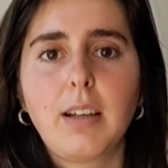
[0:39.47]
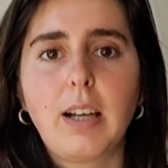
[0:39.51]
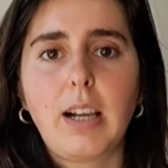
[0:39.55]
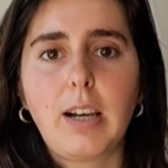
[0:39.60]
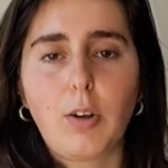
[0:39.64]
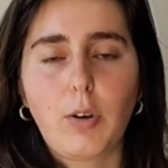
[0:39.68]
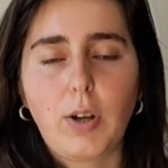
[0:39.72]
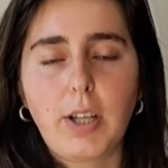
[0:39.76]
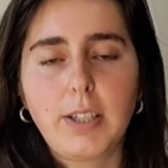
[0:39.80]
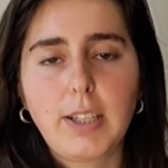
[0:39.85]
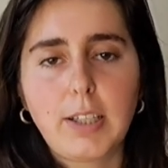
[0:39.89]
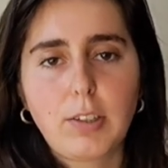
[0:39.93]

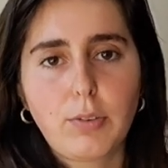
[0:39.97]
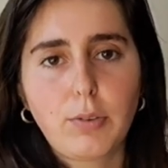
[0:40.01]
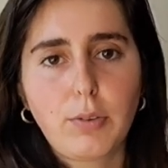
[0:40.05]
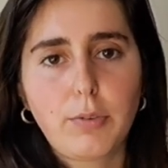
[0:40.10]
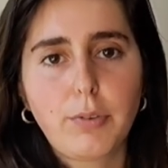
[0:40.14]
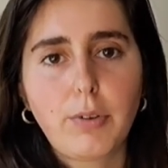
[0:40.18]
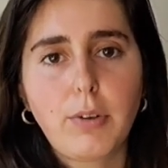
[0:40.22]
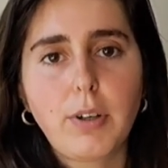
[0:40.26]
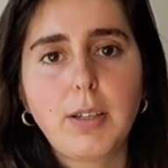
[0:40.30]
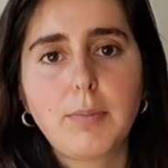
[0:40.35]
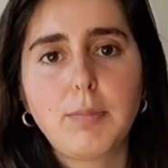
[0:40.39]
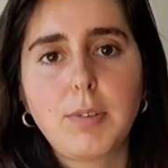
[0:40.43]
Alors un accent
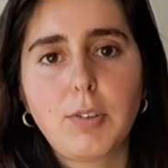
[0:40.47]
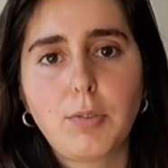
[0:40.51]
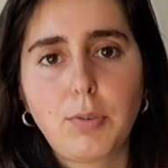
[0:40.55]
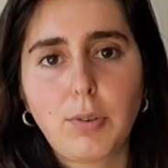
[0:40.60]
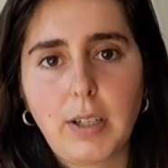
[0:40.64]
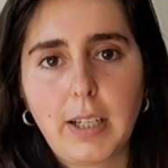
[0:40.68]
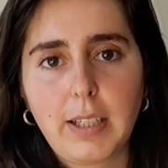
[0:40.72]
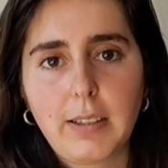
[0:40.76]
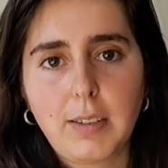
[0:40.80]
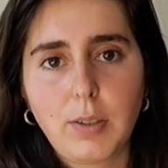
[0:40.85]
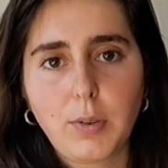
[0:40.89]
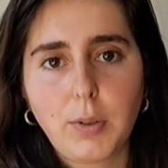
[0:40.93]
fort est mis
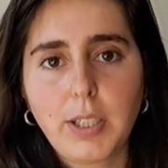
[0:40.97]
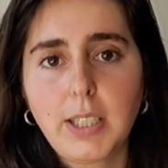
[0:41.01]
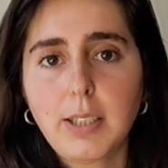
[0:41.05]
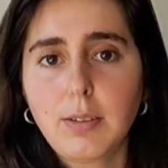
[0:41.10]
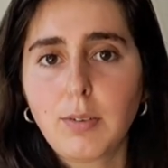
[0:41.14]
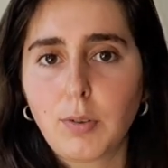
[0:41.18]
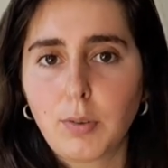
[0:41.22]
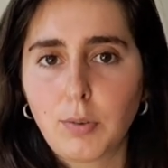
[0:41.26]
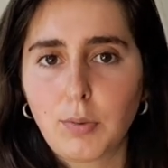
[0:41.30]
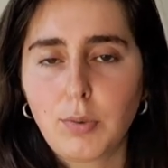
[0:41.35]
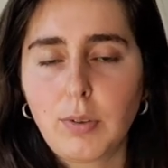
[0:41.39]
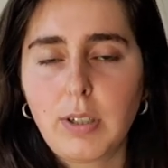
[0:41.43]
sur la théorie
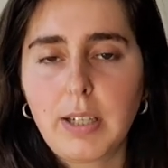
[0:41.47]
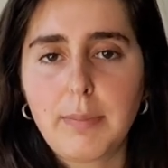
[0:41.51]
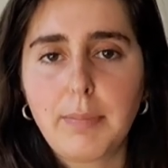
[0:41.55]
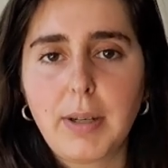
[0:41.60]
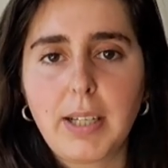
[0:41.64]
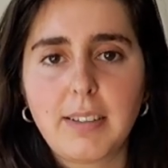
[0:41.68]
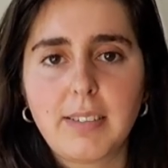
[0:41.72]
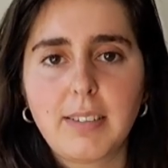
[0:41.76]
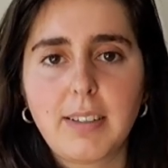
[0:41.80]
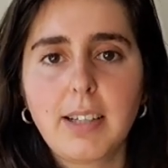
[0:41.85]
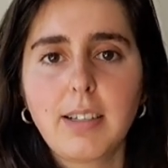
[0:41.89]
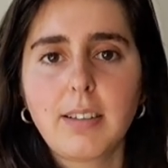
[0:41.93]
dans toutes les
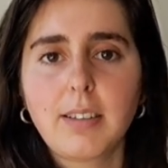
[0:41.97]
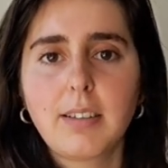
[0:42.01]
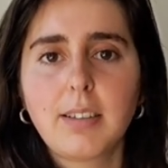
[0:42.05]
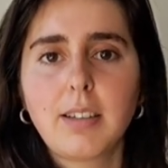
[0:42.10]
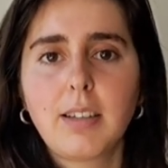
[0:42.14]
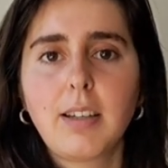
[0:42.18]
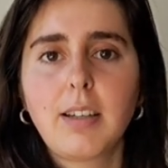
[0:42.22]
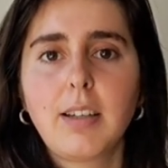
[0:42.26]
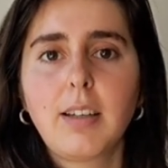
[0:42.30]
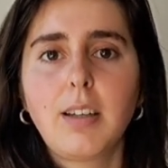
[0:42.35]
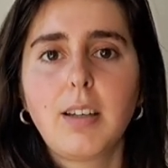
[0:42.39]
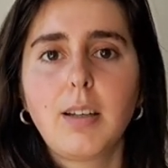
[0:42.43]
matières.
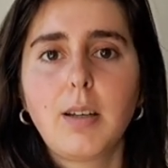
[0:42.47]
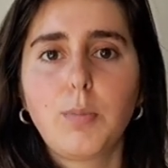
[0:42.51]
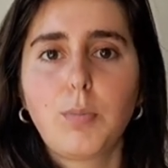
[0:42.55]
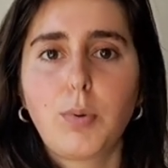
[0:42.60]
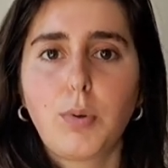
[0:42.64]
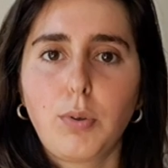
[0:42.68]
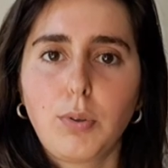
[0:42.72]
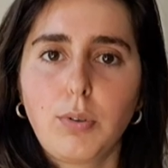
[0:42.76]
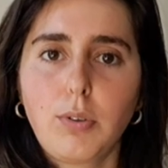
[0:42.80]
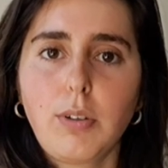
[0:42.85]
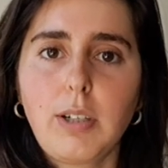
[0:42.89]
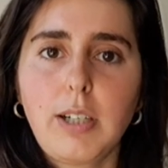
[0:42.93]

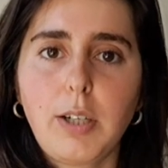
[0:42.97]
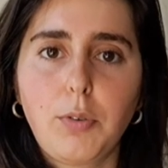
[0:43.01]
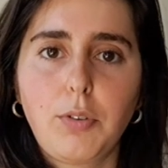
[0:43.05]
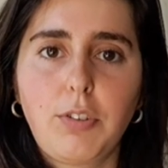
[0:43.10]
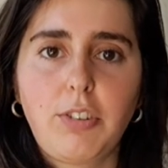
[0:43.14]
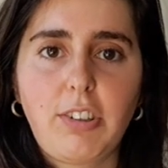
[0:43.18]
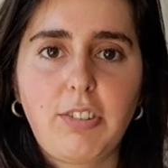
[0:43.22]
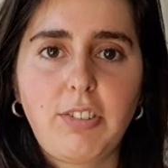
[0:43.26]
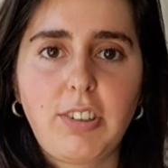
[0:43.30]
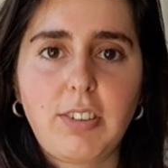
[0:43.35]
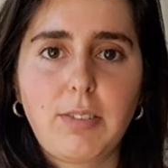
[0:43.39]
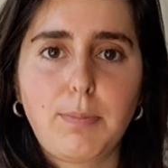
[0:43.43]
Pour autant, la
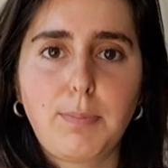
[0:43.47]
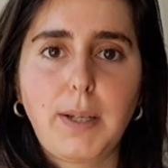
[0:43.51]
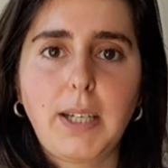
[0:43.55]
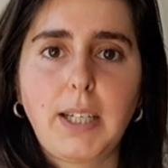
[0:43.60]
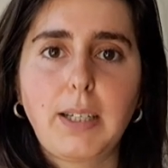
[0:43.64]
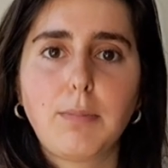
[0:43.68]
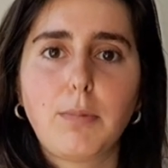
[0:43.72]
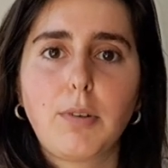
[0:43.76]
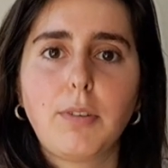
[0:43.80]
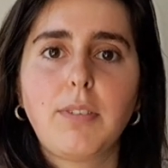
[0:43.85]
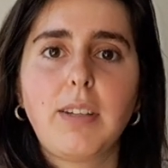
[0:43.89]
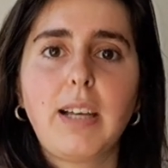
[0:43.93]
recherche
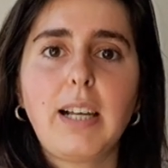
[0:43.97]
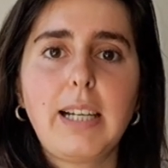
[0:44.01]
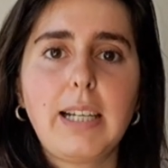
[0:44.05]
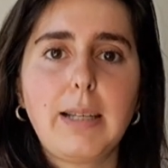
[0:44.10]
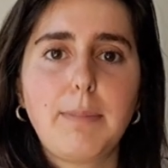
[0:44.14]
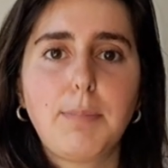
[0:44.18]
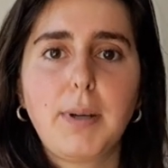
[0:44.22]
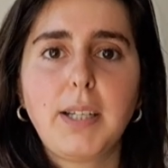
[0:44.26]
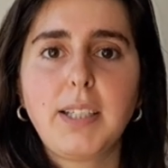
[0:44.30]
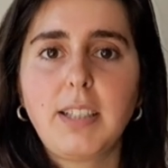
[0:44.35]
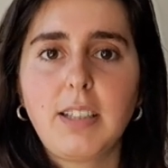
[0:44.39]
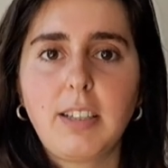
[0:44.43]
expérimentale n'est
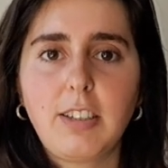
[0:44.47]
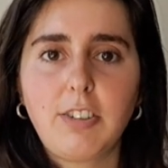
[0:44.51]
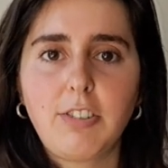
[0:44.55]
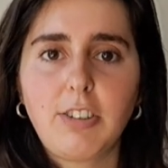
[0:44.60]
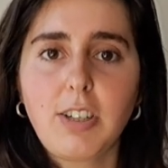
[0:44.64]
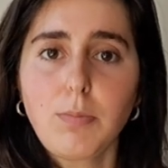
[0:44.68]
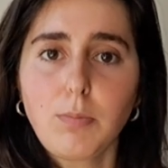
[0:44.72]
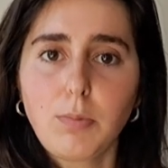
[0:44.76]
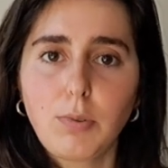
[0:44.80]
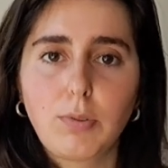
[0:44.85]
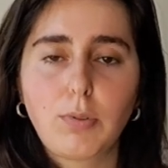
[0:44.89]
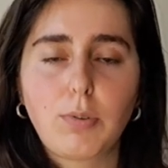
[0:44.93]
pas
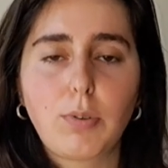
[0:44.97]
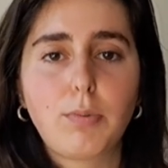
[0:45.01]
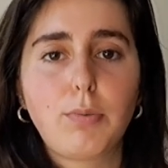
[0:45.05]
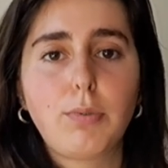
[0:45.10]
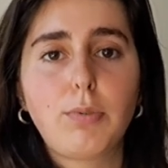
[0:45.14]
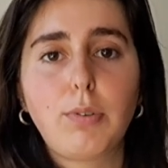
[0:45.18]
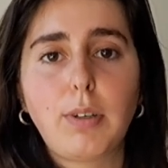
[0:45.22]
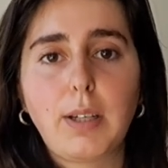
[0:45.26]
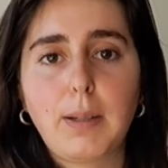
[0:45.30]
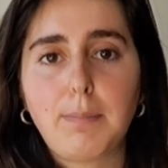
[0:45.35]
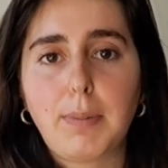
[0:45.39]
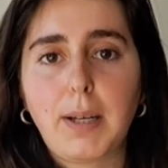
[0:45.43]
négligée, puisque
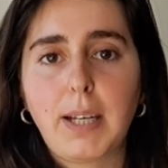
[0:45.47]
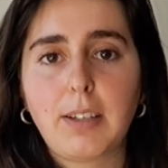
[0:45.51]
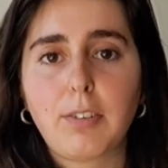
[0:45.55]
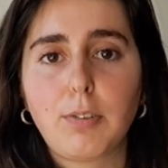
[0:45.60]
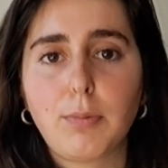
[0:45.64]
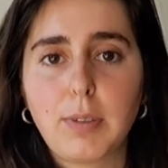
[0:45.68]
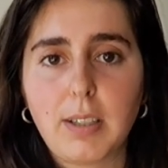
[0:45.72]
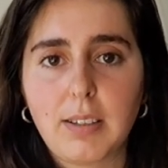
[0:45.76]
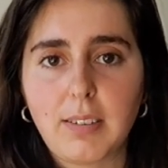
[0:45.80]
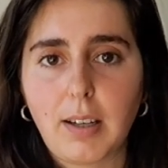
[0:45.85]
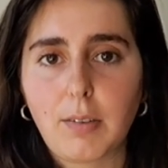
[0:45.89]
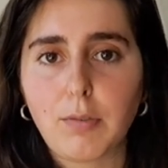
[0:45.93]
vous aurez par
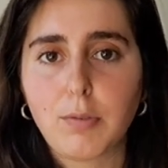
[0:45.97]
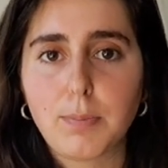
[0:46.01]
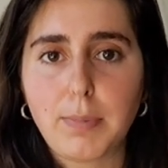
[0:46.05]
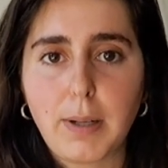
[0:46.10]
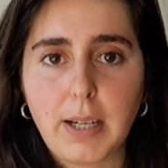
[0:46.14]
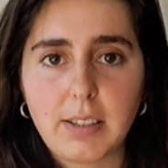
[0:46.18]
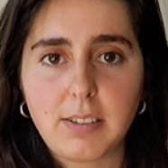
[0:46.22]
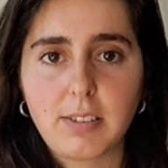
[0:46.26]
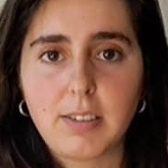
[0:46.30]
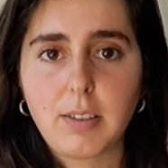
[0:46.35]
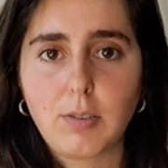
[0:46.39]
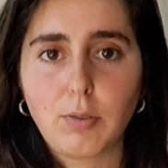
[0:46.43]
exemple des travaux
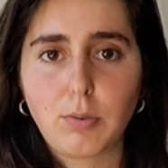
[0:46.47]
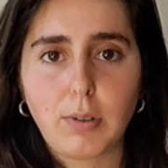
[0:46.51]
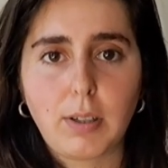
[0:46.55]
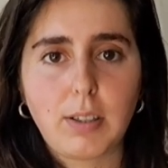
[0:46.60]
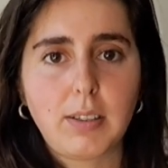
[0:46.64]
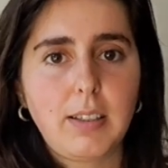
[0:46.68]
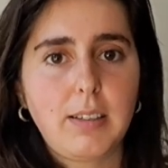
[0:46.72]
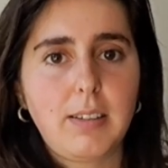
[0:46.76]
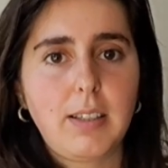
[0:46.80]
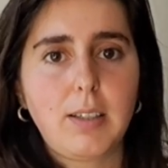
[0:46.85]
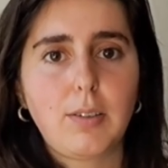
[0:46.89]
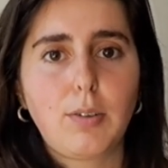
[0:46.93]
pratiques sur un
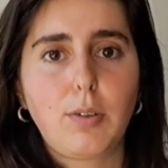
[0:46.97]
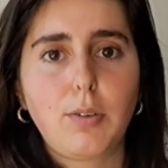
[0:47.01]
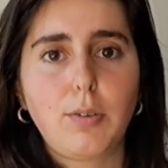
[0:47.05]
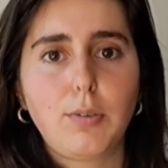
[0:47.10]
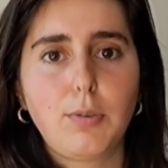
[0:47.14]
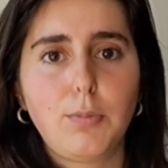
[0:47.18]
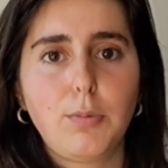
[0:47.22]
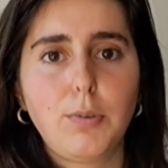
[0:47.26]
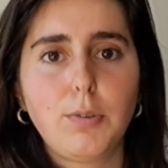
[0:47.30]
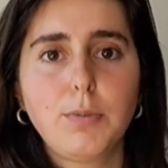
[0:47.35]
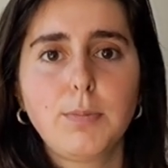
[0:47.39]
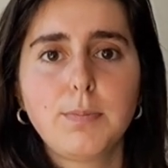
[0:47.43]
détecteur de
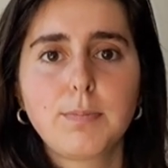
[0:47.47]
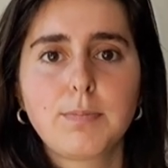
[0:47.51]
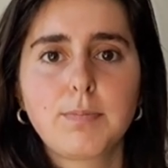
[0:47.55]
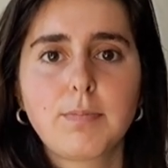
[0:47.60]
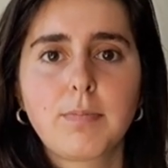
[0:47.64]
muons.